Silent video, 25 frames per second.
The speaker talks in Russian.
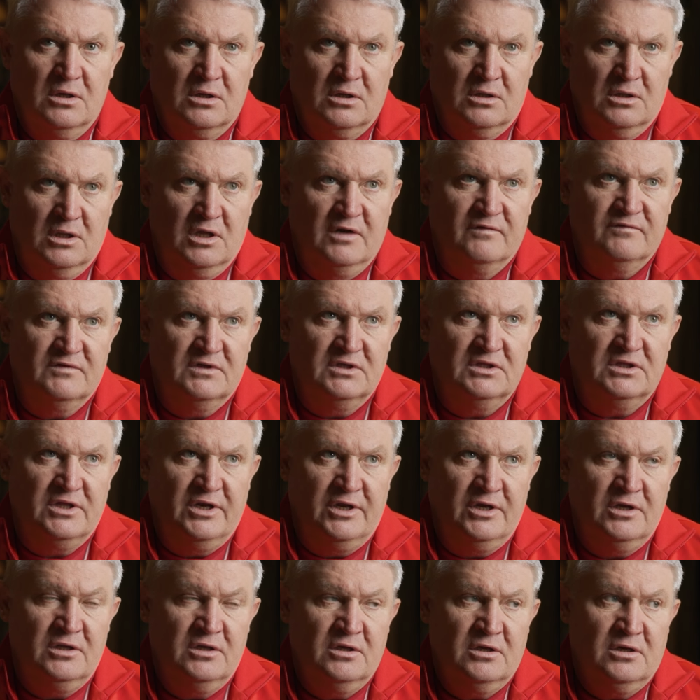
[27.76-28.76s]
главный
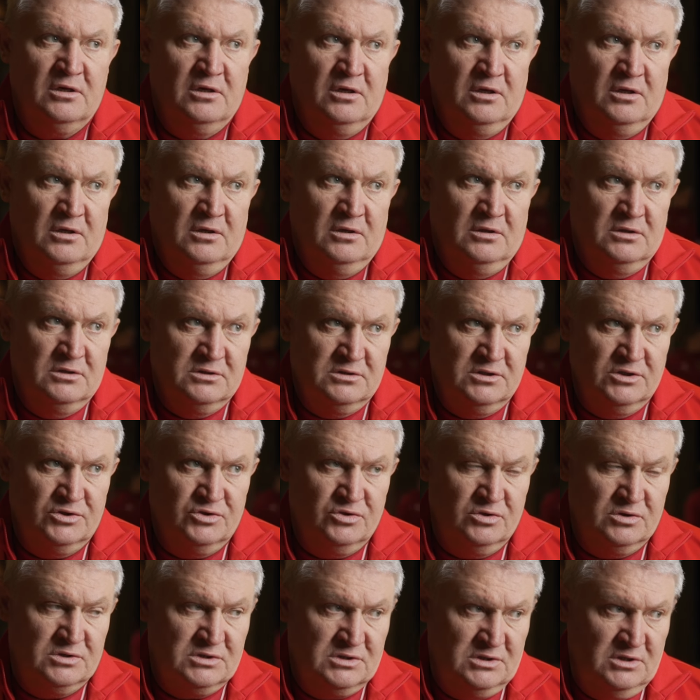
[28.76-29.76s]
тренер – за
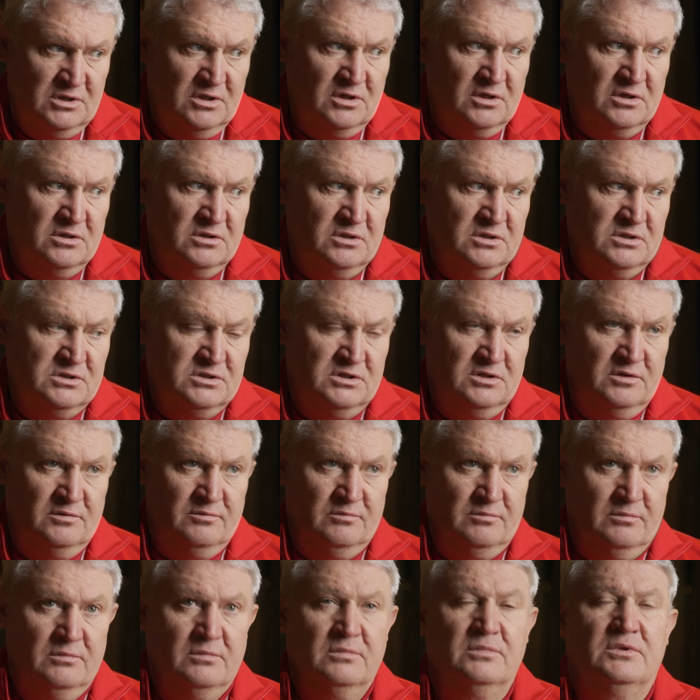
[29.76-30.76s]
счет сыгранности.
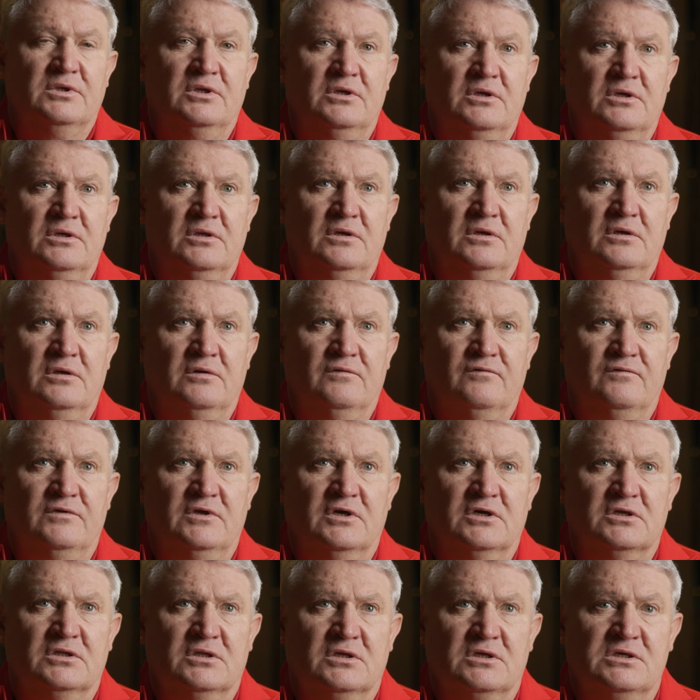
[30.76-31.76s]
Мне в
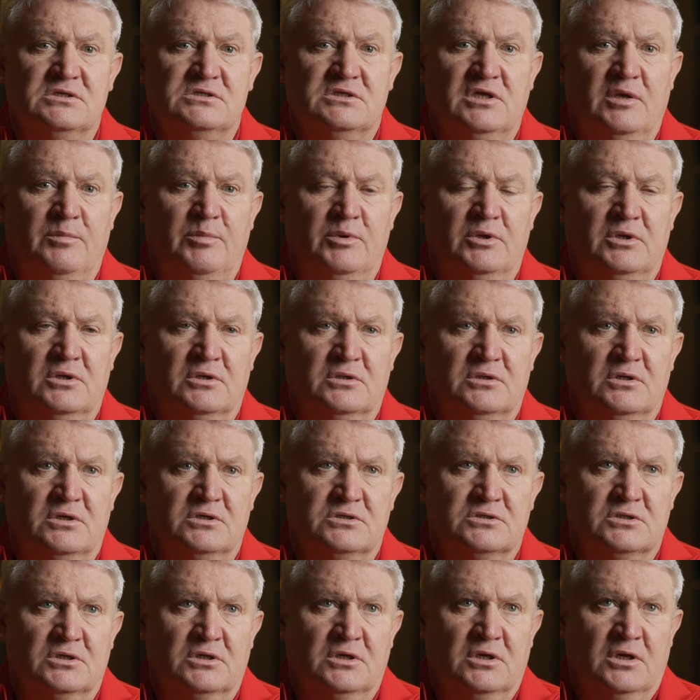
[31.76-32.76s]
некоторой степени
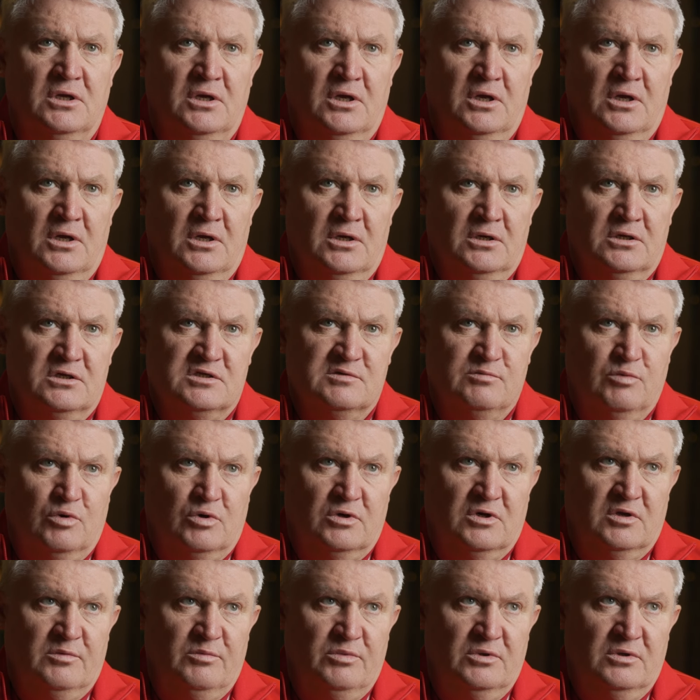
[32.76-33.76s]
даже
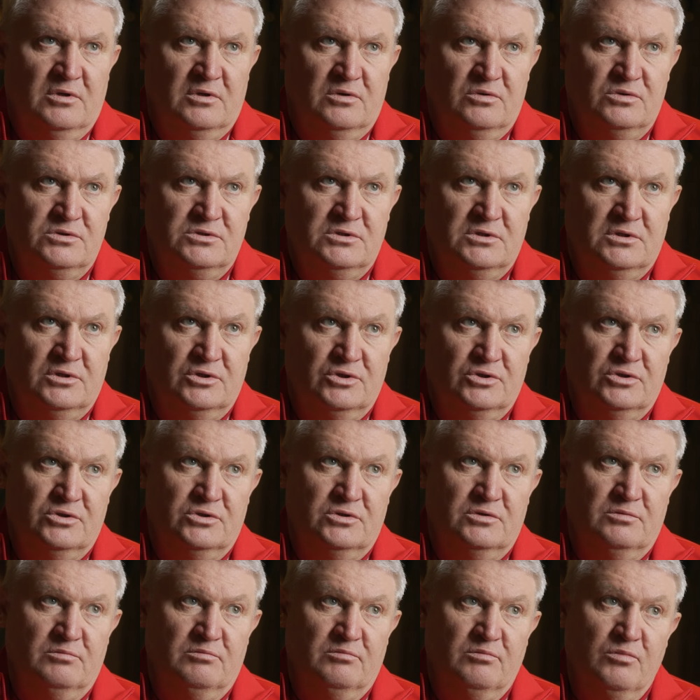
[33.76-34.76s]
сборная Беларуси
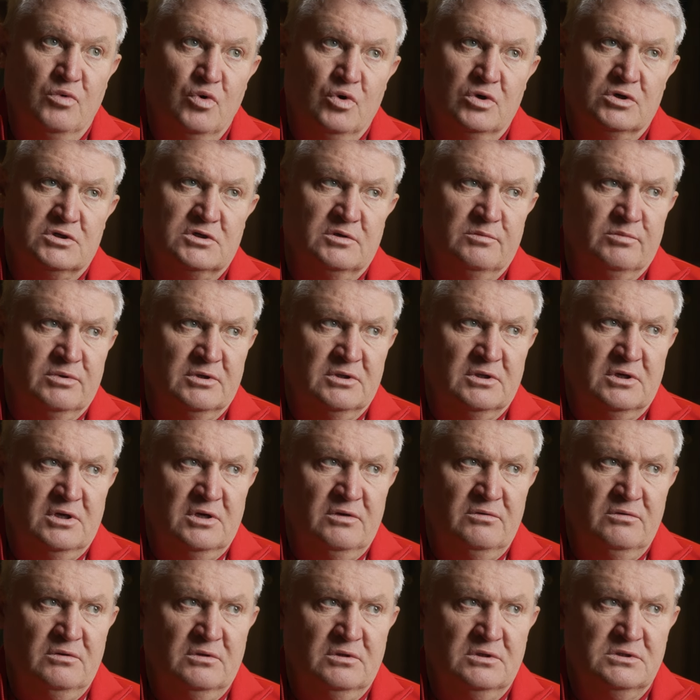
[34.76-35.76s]
больше
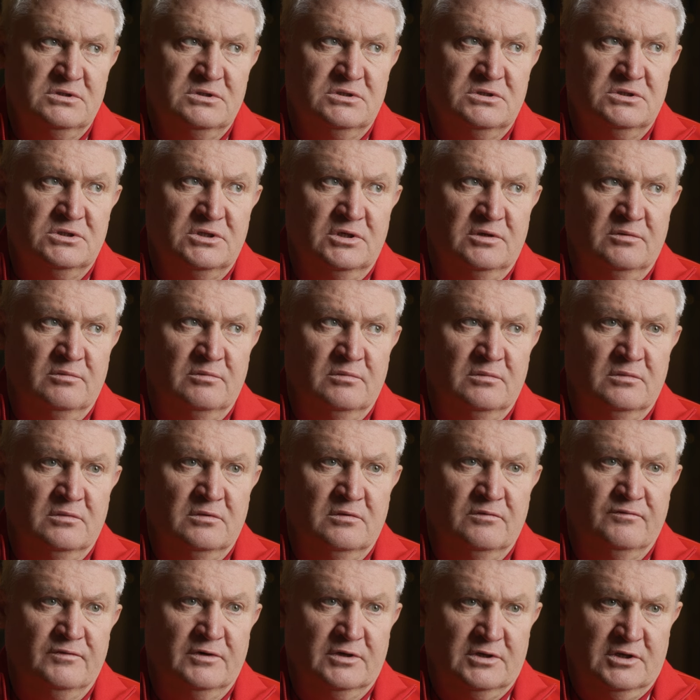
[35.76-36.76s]
понравилась, чем
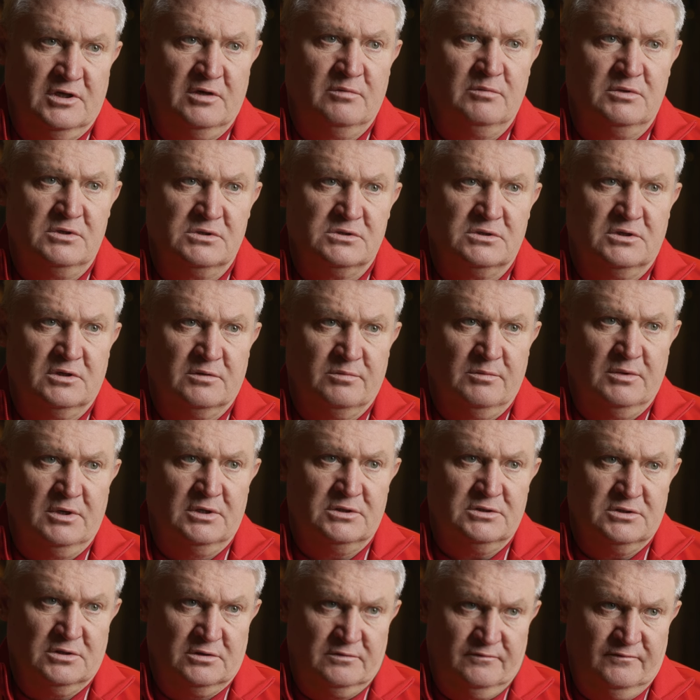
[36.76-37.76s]
в октябрьских
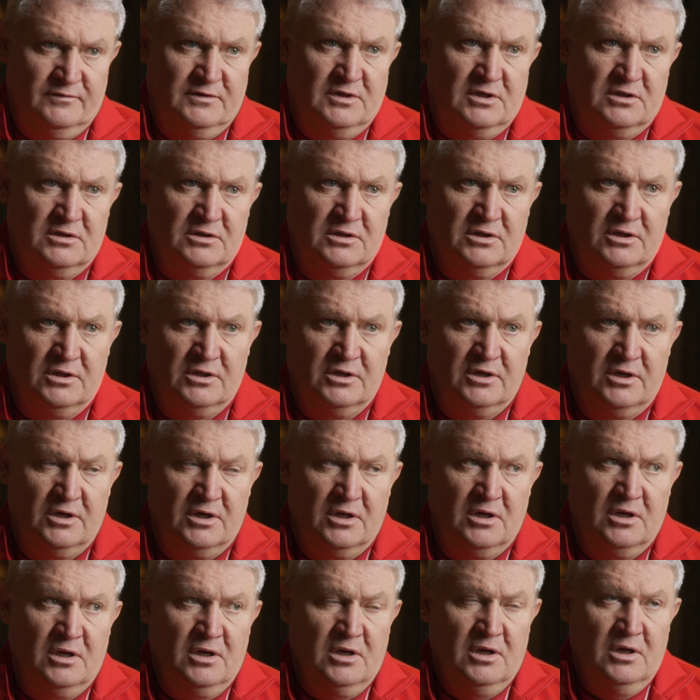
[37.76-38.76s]
матчах в данной
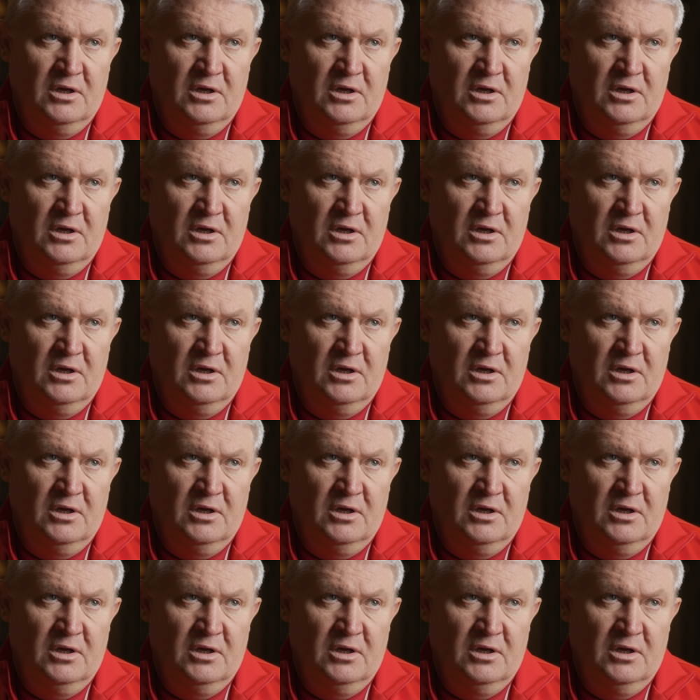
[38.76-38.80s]
игре.